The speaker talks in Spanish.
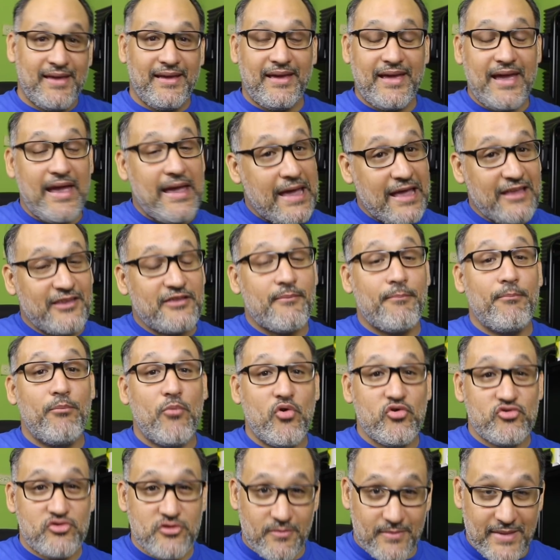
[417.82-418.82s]
que es
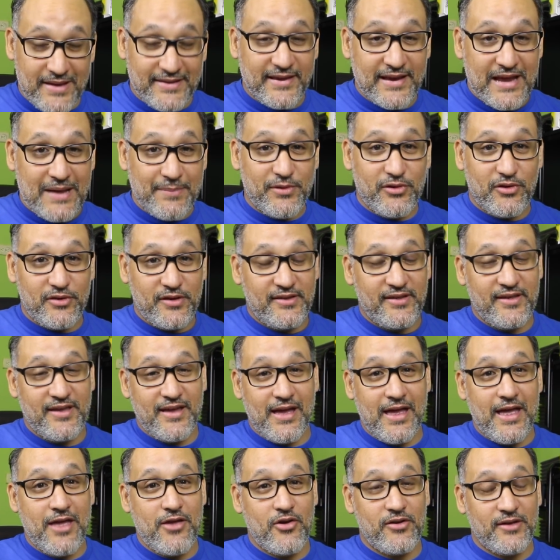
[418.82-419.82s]
mucho más rápido,
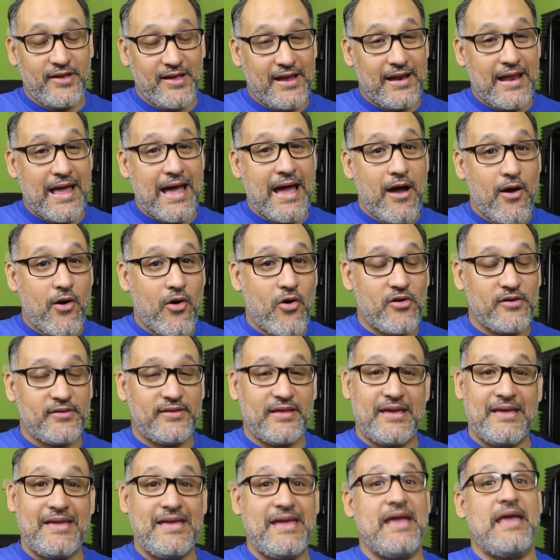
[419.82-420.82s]
dicen ellos, que el
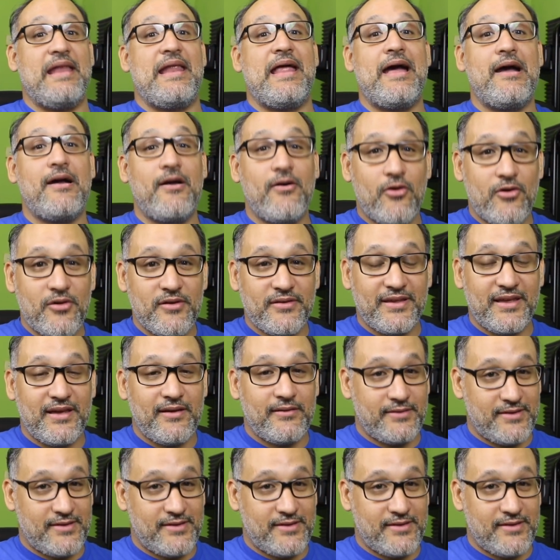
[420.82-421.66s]
A11. Y el A11,